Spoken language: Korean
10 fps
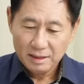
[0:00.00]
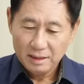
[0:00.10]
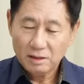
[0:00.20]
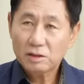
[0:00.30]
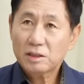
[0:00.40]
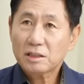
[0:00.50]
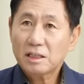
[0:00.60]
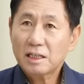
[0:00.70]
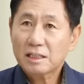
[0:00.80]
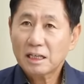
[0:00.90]
이런
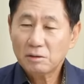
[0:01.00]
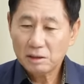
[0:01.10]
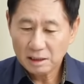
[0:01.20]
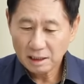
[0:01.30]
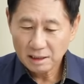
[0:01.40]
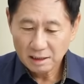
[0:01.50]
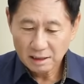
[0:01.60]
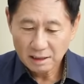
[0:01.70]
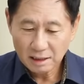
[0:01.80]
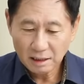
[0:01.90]
현상들이 나타나고
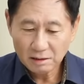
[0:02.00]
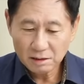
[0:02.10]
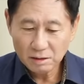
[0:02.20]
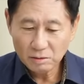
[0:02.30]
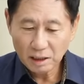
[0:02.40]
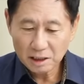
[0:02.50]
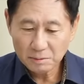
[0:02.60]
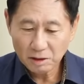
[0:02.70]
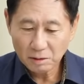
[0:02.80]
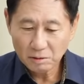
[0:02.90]
있다라는 것을 오늘
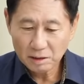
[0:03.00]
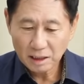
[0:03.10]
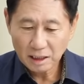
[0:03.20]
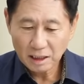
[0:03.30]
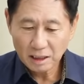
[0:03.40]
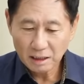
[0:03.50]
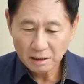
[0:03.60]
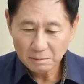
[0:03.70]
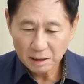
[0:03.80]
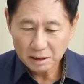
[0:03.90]
아침에 여러분들에게
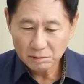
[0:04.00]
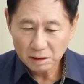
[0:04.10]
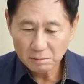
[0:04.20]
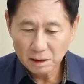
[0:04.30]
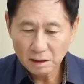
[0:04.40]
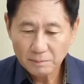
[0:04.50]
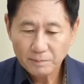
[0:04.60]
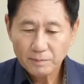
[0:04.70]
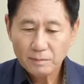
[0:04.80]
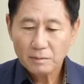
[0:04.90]
말씀드립니다.
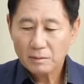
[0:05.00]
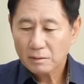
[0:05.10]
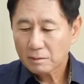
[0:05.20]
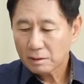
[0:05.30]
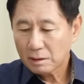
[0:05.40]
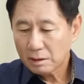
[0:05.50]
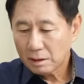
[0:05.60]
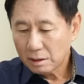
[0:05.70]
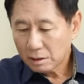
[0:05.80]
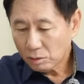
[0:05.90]

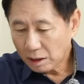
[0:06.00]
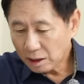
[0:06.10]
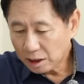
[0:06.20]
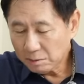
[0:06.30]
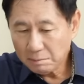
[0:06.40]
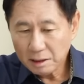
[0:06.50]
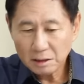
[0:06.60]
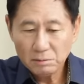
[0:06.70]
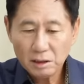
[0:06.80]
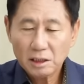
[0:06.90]
또 한 가지만
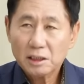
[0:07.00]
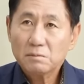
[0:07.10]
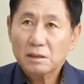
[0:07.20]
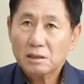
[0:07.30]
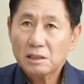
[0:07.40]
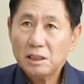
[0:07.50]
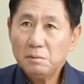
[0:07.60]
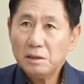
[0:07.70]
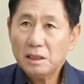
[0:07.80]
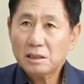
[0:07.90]
말씀드리겠습니다.
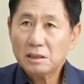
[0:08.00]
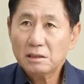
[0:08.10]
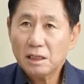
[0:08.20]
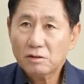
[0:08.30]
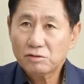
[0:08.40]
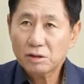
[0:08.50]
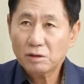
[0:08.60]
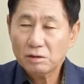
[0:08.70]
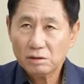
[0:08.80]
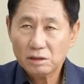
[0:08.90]
TBS의
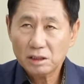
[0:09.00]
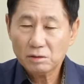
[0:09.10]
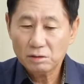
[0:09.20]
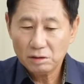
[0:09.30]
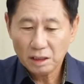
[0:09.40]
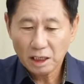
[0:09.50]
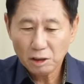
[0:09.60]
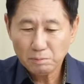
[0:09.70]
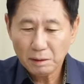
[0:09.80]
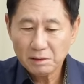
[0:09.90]
구성원들, 직원들이
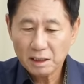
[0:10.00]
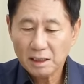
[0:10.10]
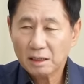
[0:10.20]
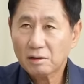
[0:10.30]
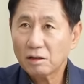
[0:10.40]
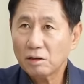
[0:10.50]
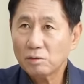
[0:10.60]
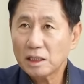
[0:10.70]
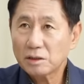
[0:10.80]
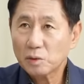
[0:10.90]
하룻밤 사이에 거리로
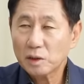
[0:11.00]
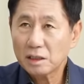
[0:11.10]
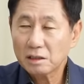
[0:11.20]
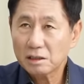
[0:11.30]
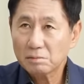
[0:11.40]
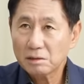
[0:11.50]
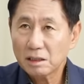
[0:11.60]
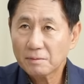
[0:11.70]
내쫓게 생겼습니다.